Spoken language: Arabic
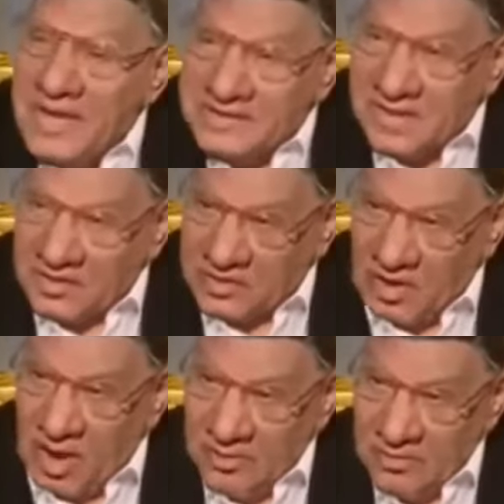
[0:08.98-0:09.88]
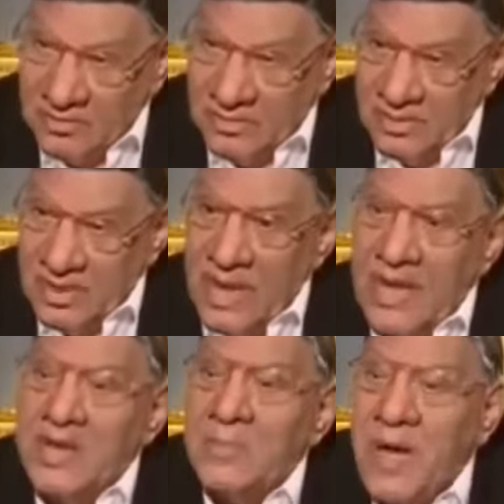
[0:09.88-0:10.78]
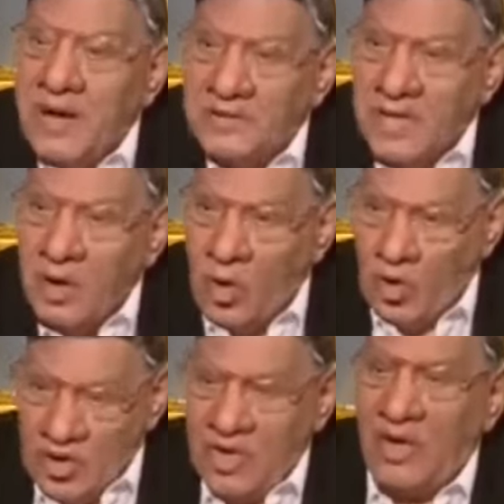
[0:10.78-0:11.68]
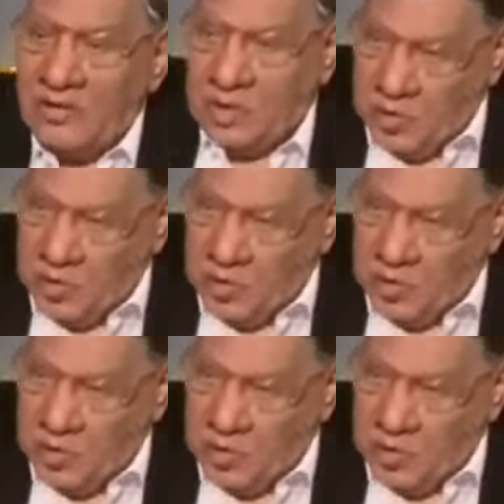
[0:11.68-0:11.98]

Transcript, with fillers: الناس ترى ان بعض العري قد